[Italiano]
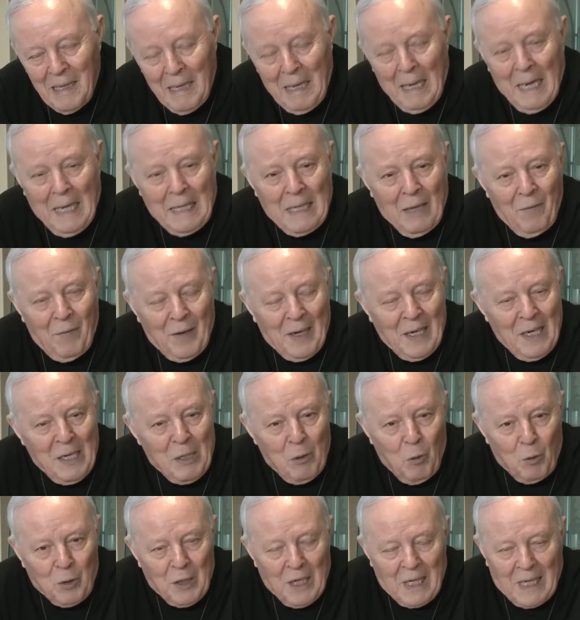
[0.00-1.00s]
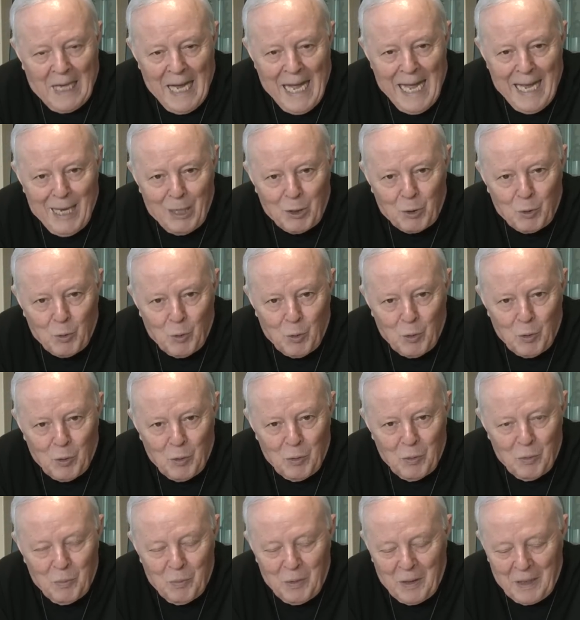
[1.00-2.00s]
È da fare in ogni caso,
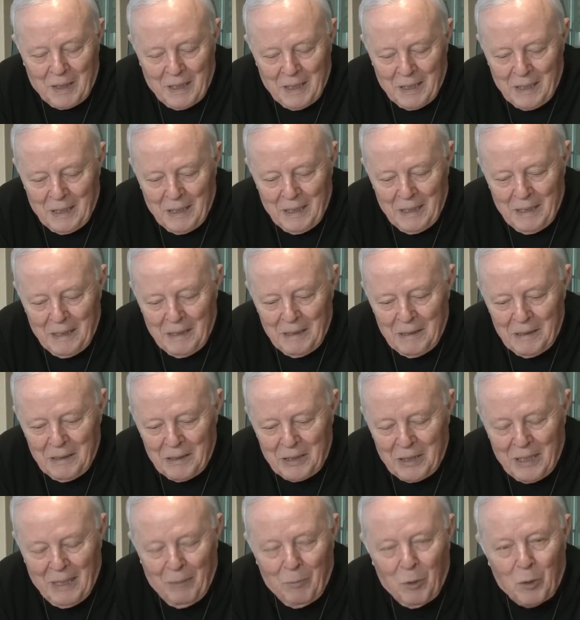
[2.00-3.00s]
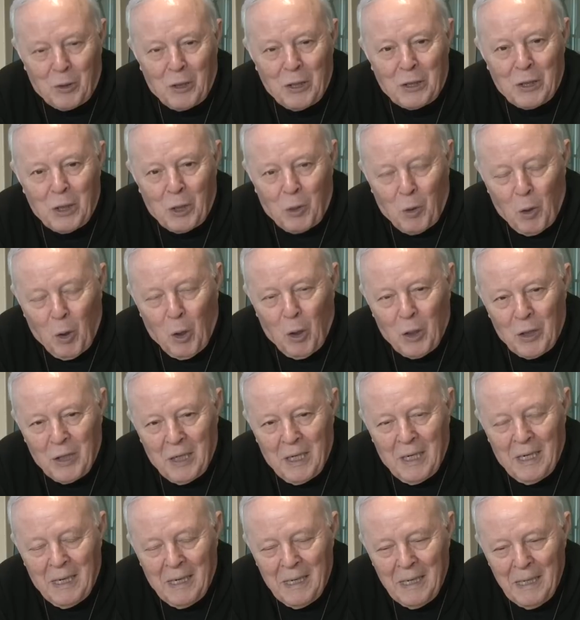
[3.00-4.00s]
perché se la morte ci
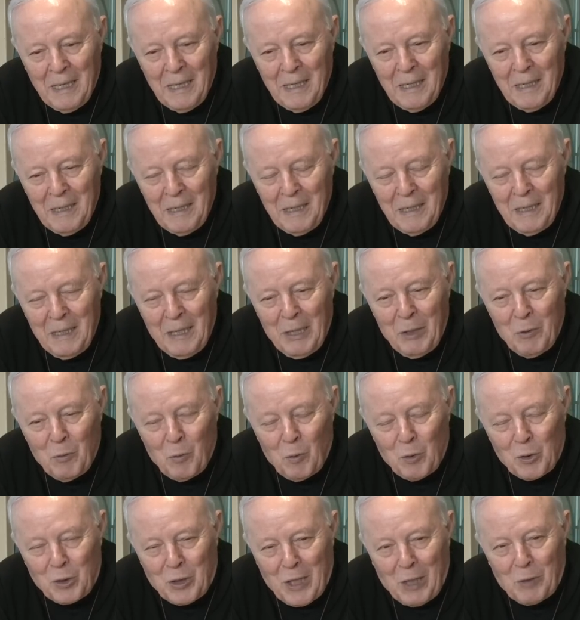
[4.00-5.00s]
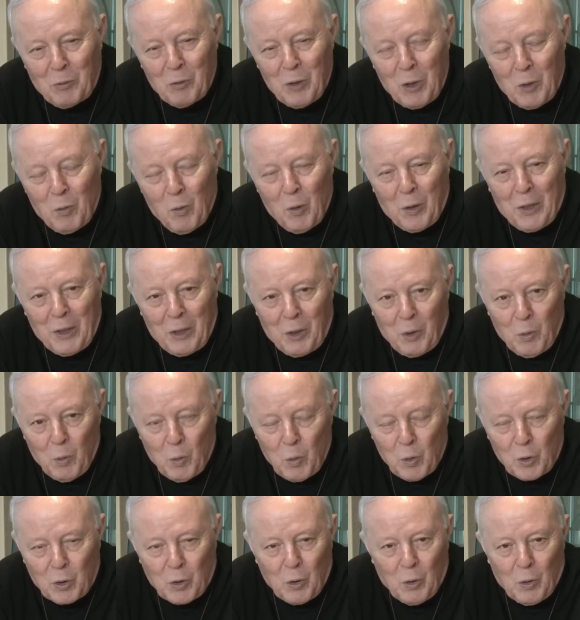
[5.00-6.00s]
coglie in uno stato di cuore
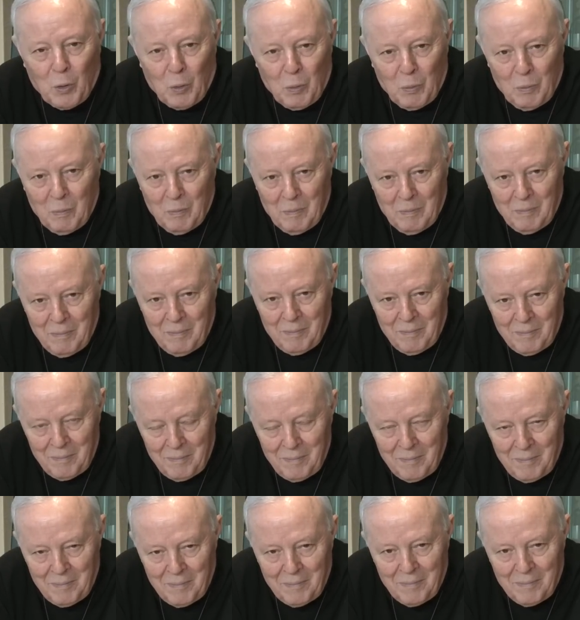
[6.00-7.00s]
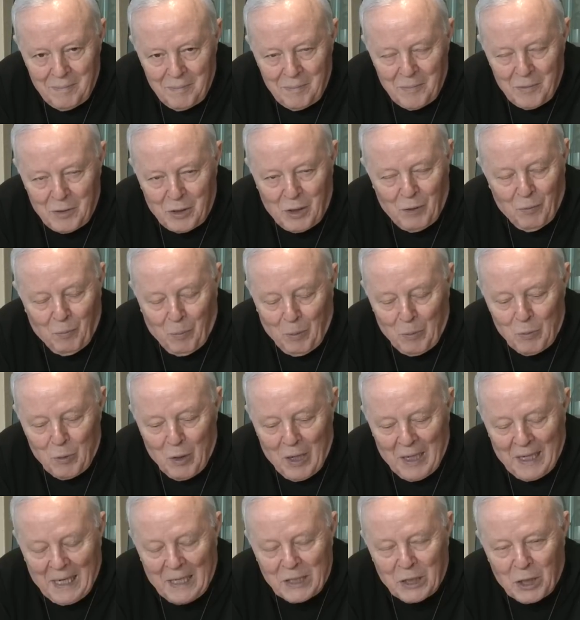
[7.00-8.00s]
chiuso c'è proprio
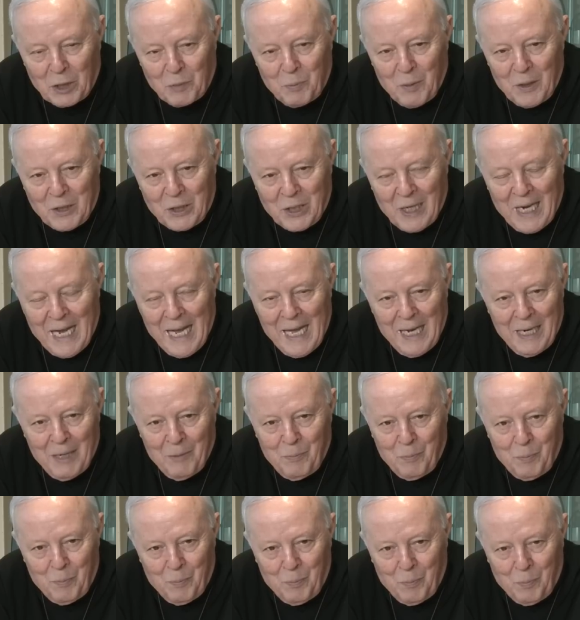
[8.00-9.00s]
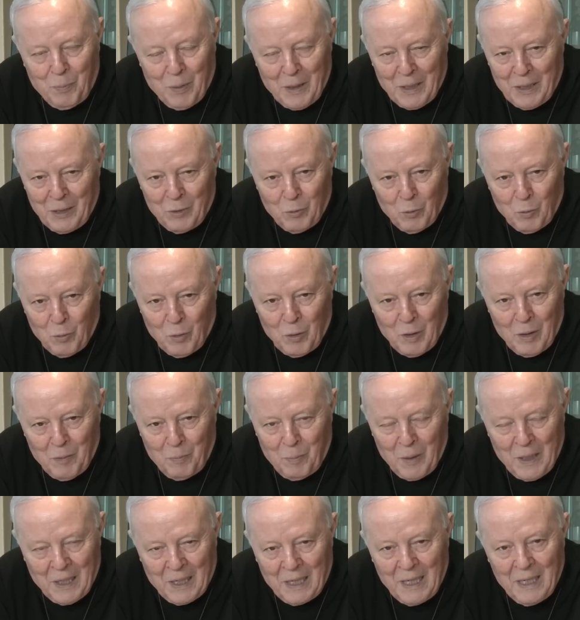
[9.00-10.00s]
una grazia speciale per non
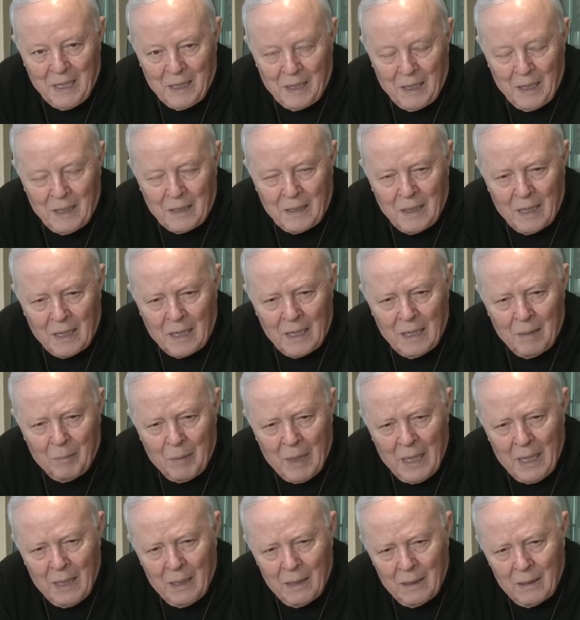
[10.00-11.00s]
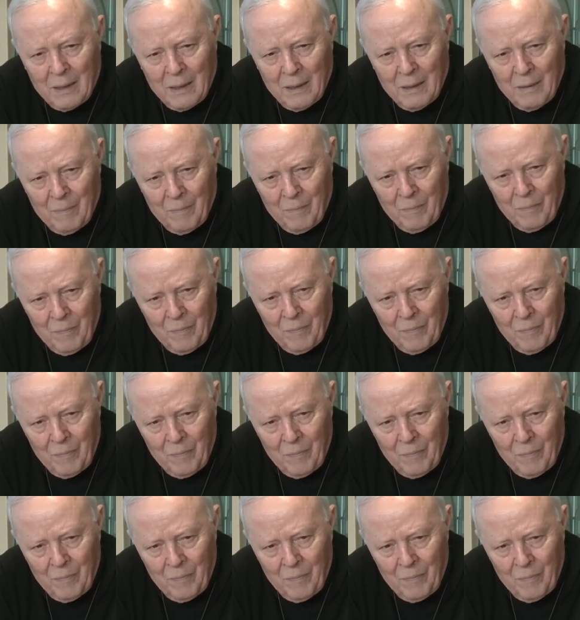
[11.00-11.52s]
perire eternamente.